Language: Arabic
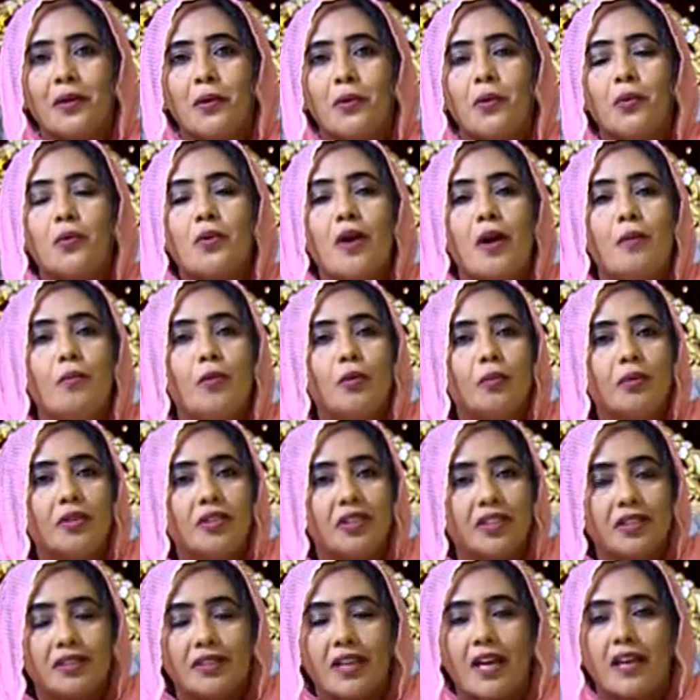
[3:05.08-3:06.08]
وكان ممكن
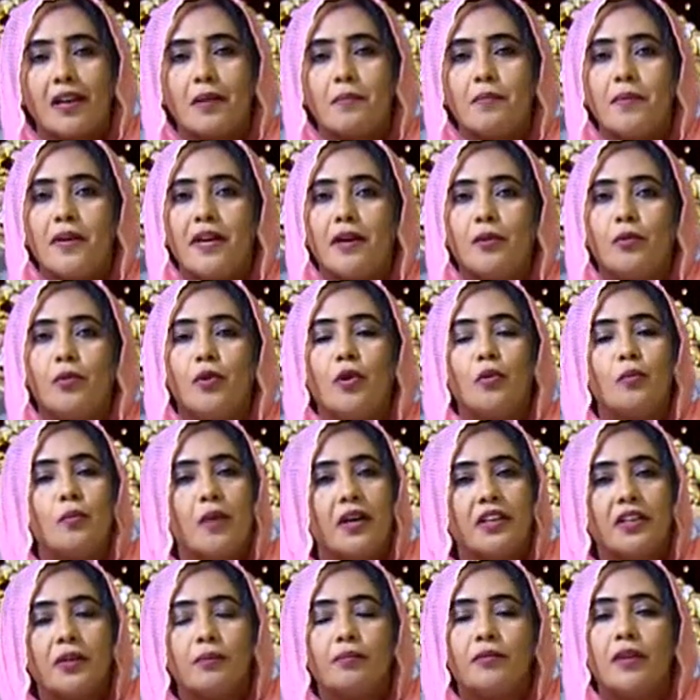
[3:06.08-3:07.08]
تتطالب بها ولو
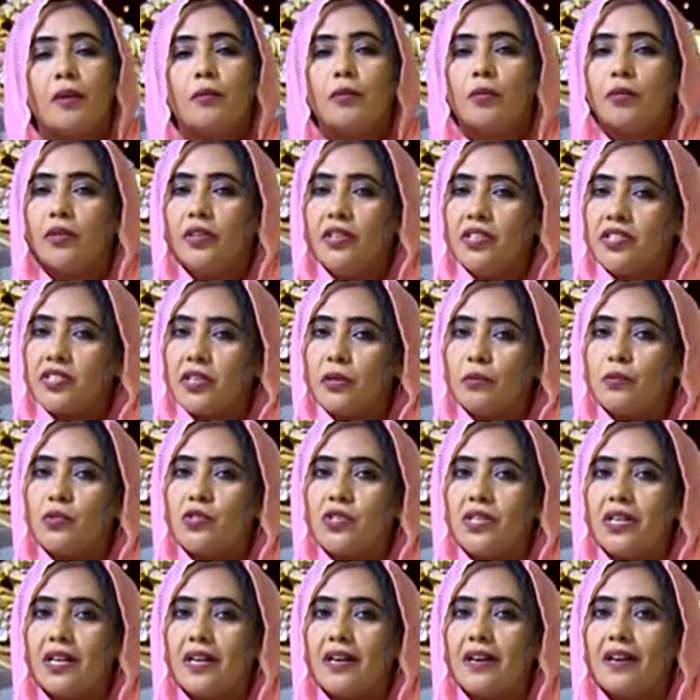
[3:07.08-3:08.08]
ما جبتها ممكن يحصل
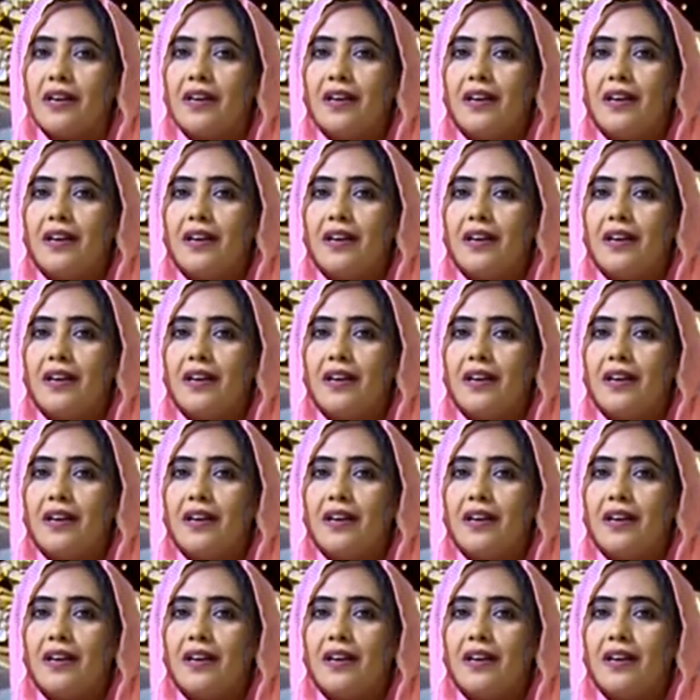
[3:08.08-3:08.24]
مشكله